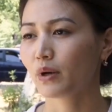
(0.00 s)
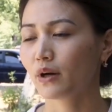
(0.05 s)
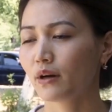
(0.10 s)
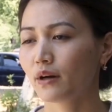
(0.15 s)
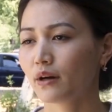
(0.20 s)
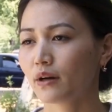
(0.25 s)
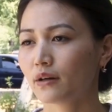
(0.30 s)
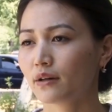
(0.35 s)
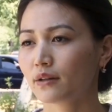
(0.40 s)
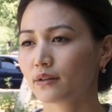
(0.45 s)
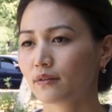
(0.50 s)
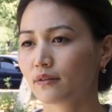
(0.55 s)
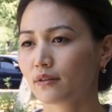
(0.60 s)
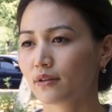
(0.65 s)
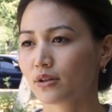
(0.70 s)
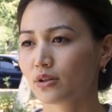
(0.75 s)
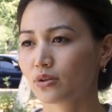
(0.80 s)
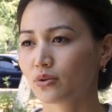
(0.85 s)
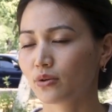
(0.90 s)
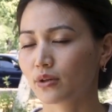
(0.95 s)
по
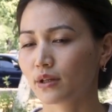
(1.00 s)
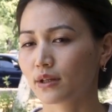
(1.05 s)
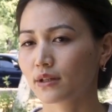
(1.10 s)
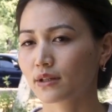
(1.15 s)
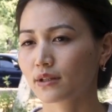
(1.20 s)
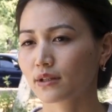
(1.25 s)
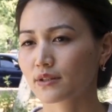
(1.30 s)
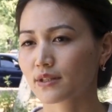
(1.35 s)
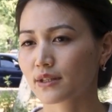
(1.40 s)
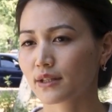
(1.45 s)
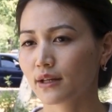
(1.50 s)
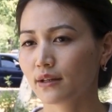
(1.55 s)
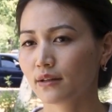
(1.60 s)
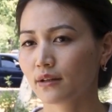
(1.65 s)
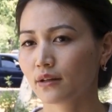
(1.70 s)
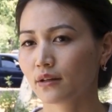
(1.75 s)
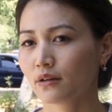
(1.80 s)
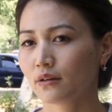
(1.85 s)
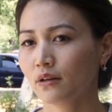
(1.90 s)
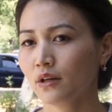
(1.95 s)
территории
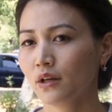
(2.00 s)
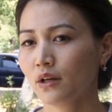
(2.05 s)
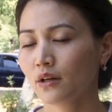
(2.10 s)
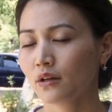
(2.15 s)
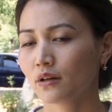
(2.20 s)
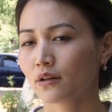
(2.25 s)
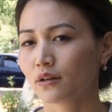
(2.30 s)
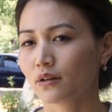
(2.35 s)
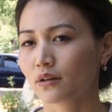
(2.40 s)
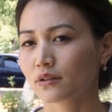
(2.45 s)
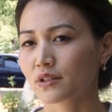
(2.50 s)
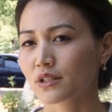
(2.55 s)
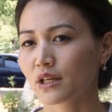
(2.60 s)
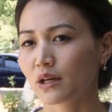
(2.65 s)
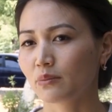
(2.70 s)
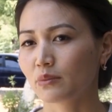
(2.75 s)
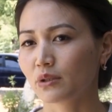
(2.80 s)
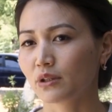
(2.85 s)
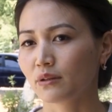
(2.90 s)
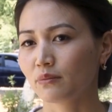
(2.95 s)
Кыргызстана э,
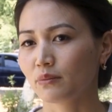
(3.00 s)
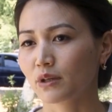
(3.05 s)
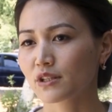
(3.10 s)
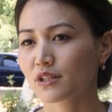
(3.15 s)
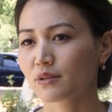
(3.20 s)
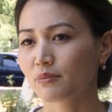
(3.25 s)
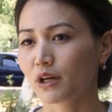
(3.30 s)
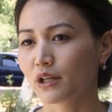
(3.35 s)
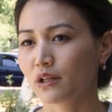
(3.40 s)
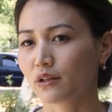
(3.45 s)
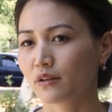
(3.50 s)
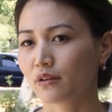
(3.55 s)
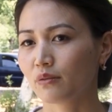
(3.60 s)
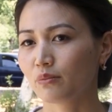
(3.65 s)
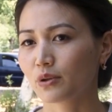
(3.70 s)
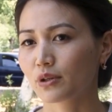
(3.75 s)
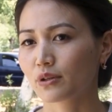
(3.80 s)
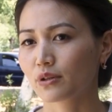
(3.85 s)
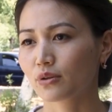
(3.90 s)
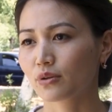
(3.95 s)
самая максимальная
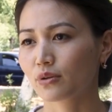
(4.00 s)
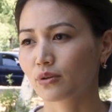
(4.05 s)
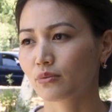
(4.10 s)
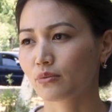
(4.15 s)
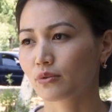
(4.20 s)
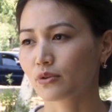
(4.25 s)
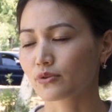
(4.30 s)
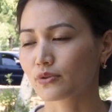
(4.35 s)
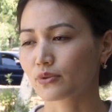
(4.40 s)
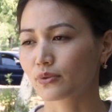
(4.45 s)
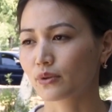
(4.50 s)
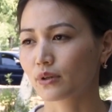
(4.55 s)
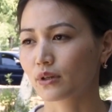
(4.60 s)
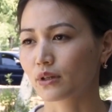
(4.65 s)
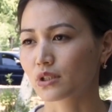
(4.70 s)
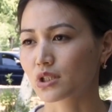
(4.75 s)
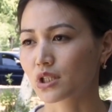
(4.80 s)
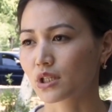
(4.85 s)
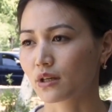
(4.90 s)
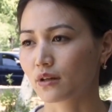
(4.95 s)
температура
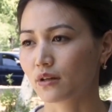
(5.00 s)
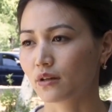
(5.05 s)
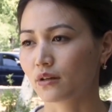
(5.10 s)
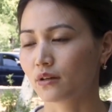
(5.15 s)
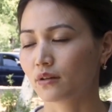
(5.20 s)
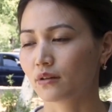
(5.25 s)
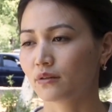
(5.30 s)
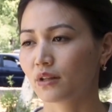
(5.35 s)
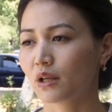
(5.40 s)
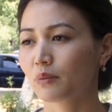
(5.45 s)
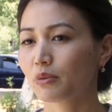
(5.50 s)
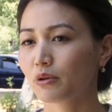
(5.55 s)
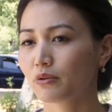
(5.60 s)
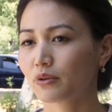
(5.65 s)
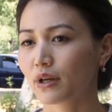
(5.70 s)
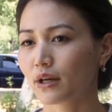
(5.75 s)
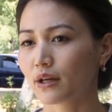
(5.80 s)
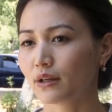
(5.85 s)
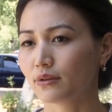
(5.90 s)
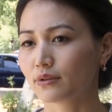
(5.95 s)
воздуха э,
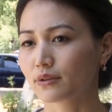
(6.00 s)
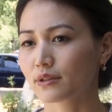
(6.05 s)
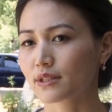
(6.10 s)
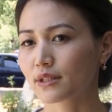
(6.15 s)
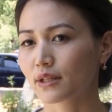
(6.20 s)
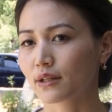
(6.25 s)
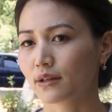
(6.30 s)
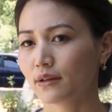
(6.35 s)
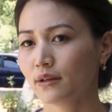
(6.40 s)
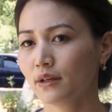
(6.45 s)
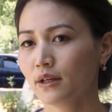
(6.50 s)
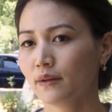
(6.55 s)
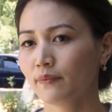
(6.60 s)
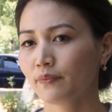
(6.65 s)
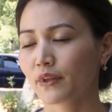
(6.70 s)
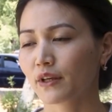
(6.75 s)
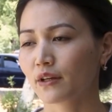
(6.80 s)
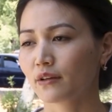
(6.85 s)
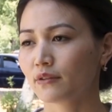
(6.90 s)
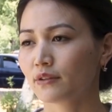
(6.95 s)
наблюдаются,
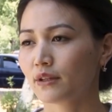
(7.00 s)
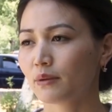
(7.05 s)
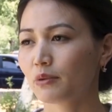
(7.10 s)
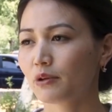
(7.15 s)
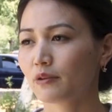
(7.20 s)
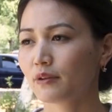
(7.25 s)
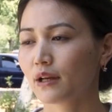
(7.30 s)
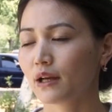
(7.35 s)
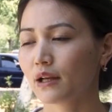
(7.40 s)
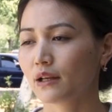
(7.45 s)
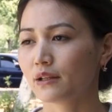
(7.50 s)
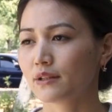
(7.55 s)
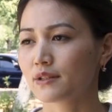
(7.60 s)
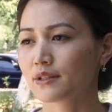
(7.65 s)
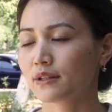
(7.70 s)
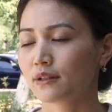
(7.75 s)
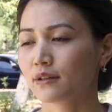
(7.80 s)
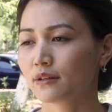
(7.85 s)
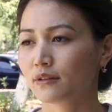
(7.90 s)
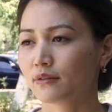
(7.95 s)
э,
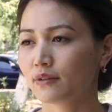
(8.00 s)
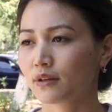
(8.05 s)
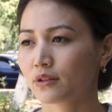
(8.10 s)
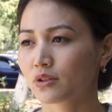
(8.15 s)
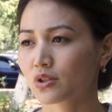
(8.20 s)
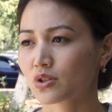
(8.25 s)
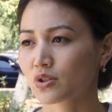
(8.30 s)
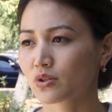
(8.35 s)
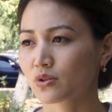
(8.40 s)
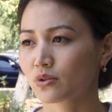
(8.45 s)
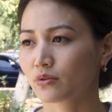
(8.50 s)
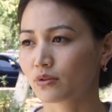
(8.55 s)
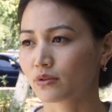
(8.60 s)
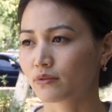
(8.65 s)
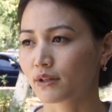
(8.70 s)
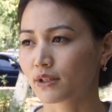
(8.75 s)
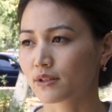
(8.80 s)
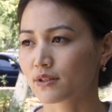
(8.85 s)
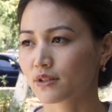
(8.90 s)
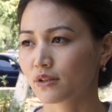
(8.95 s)
наблюдались
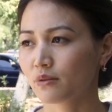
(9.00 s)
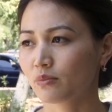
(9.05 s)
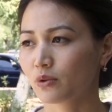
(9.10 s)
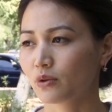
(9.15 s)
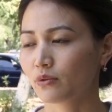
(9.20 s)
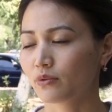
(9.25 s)
26-27